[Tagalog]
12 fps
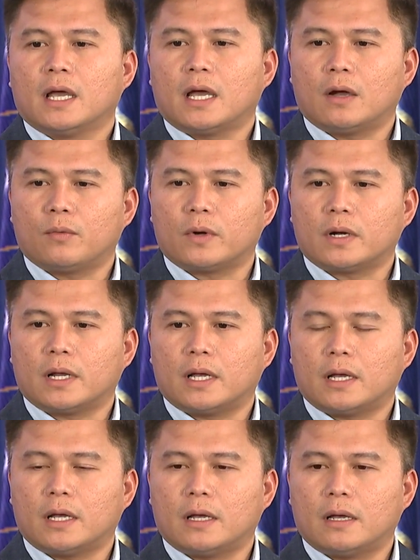our
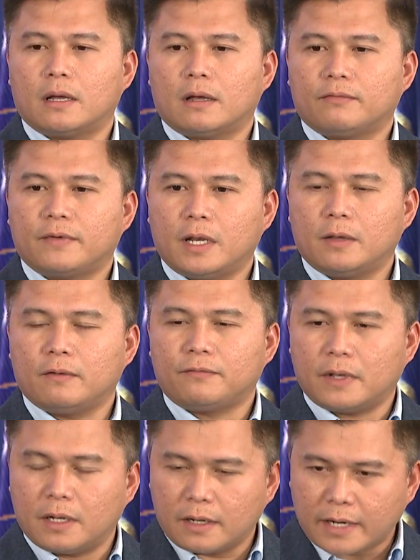uh, Phil,
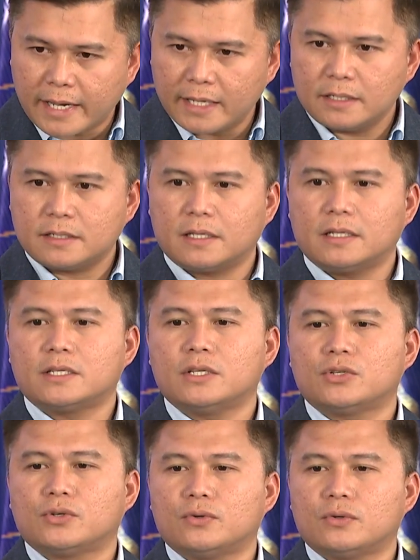Phil Rice
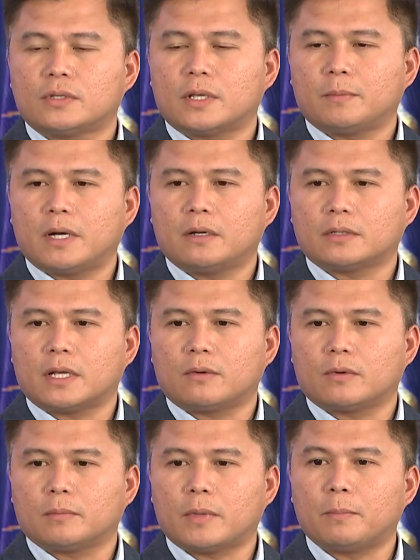Institute about
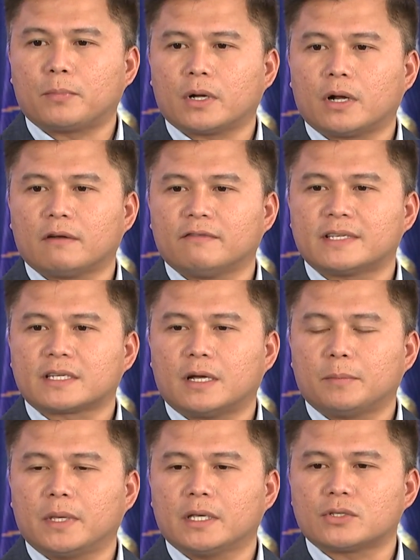our bumper harvest
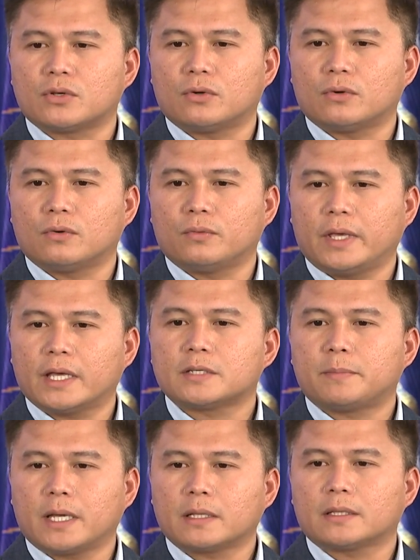coming. So we
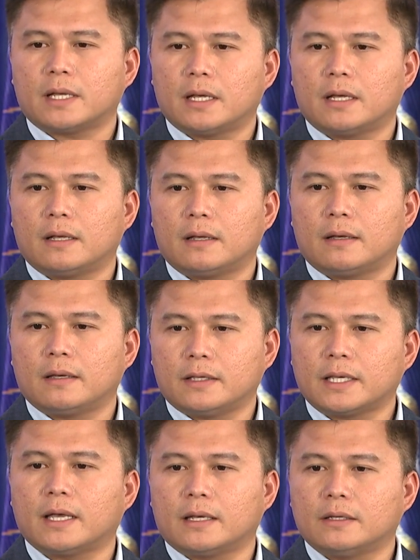expect uh,
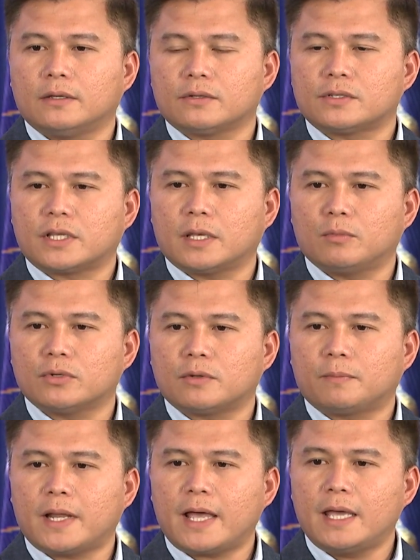yun nga, yung stable
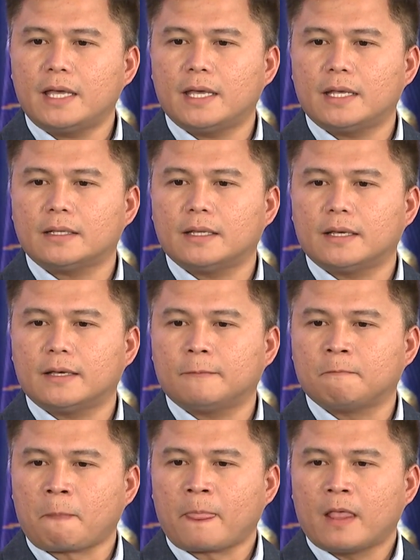supply and uh,
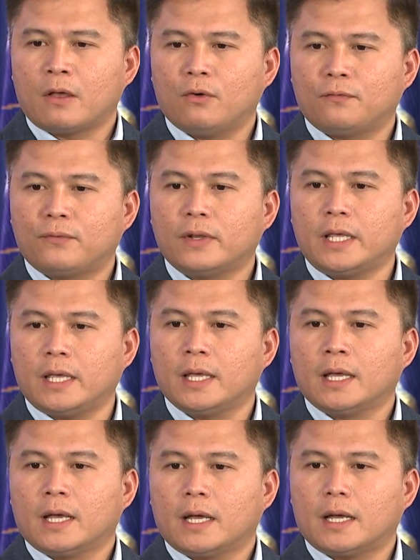hopefully
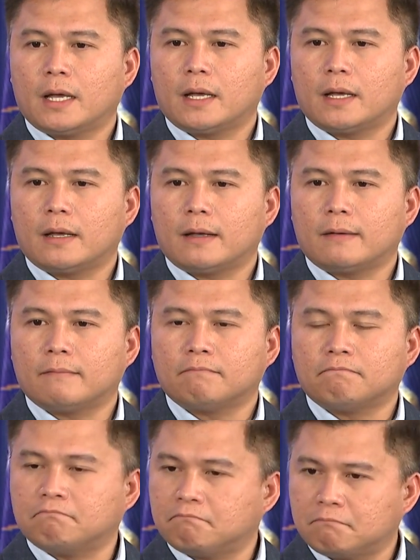uh,
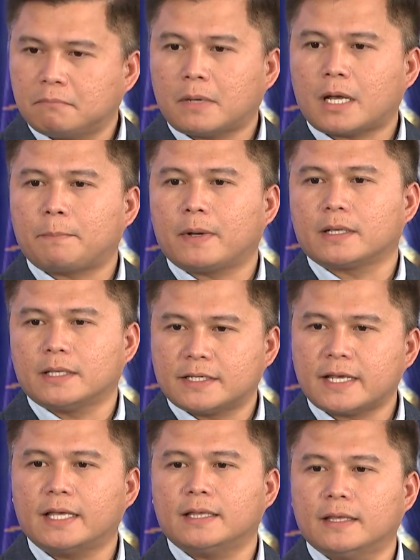
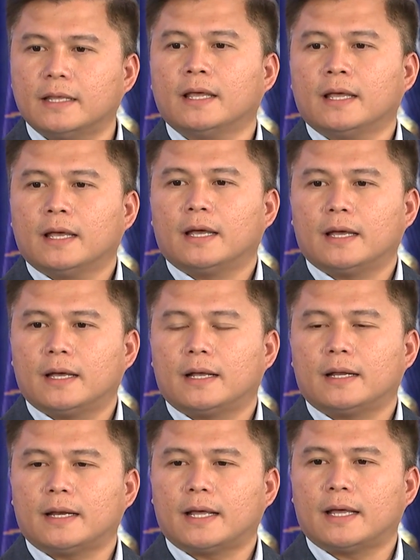makapag-decide
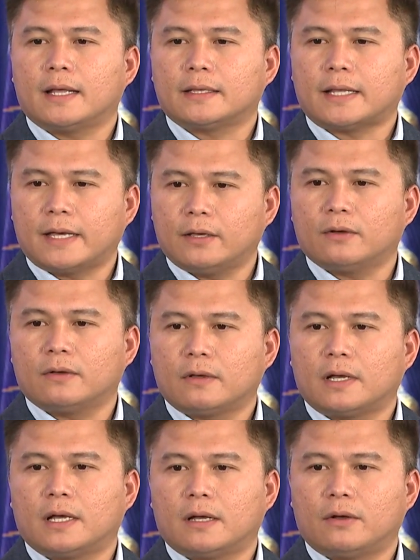uh, na tayo
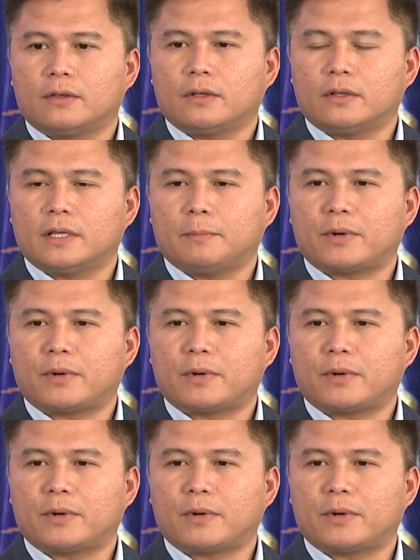uh, on, on the